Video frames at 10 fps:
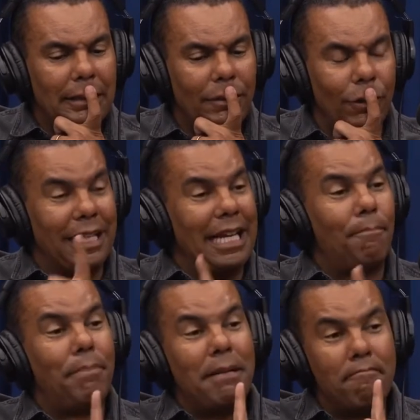Olha, é a
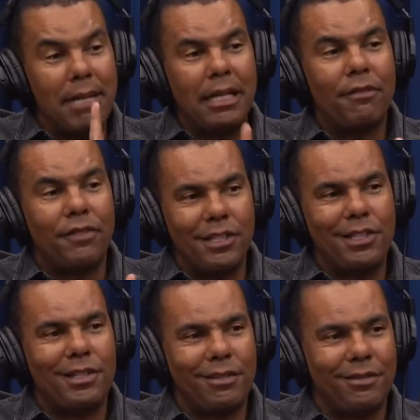primeira
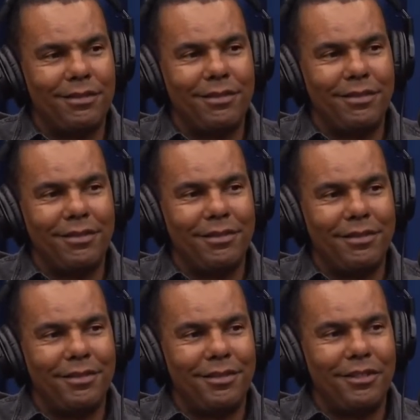vez
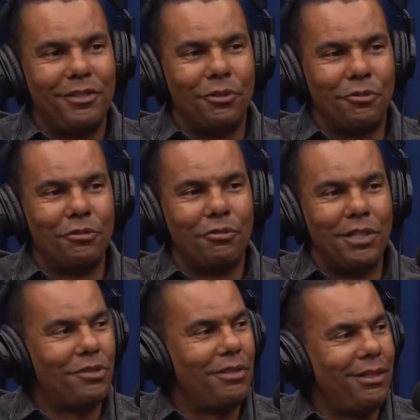que eu conto
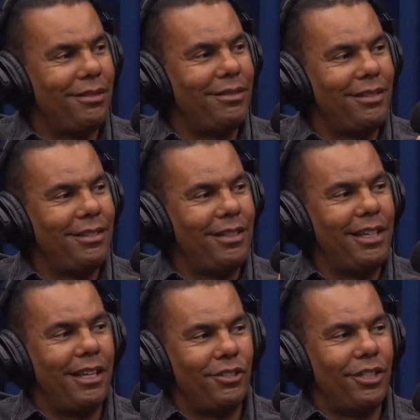isso em, em
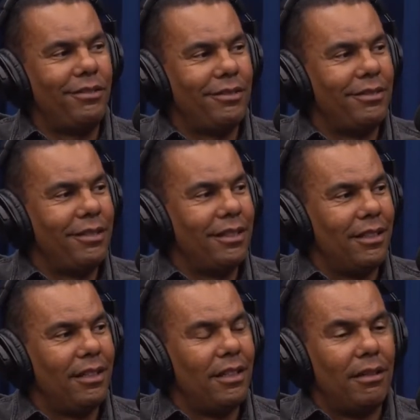rede, hein? Da
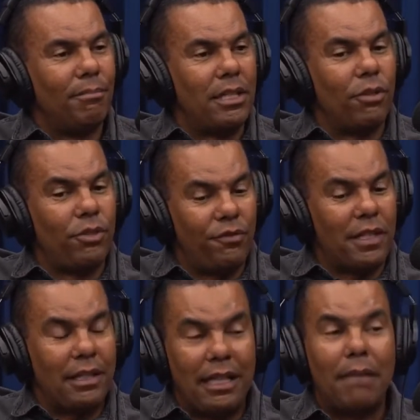hora. Mas eu tive que
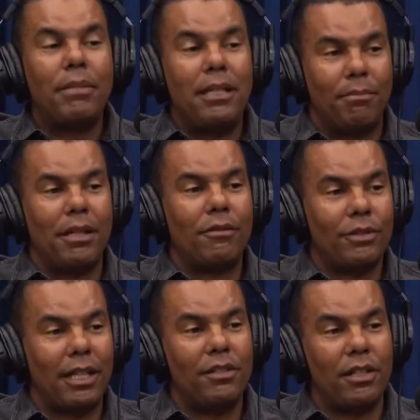fazer terapia para
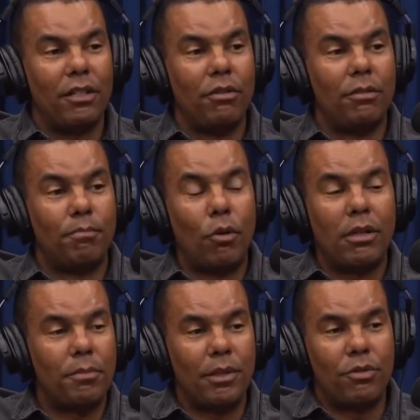contar isso aqui.
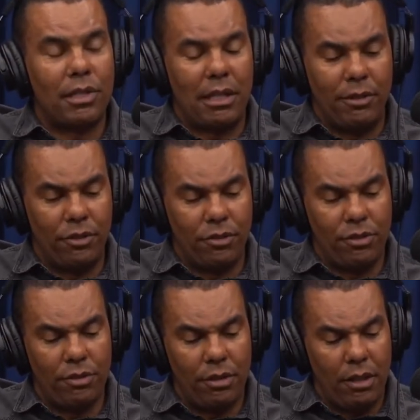Poucas pessoas sabem
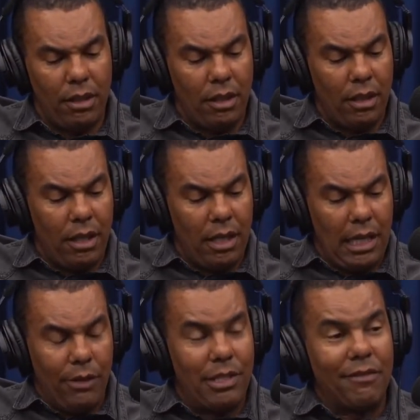disso.
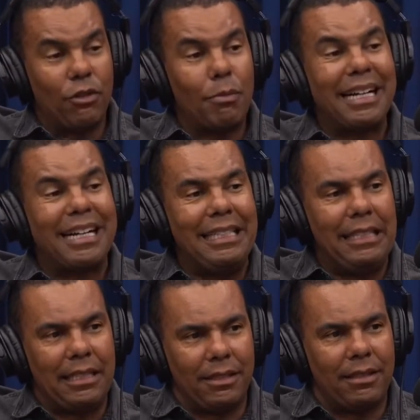Eu estava numa
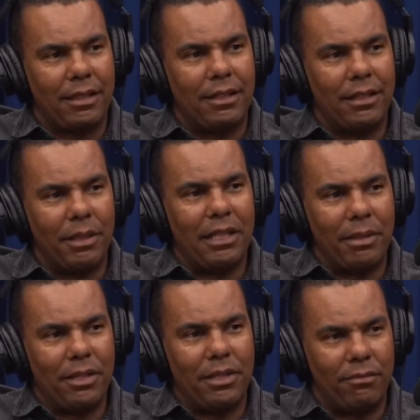clínica tratando da minha
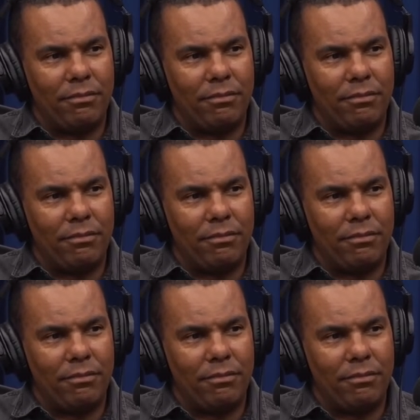depressão.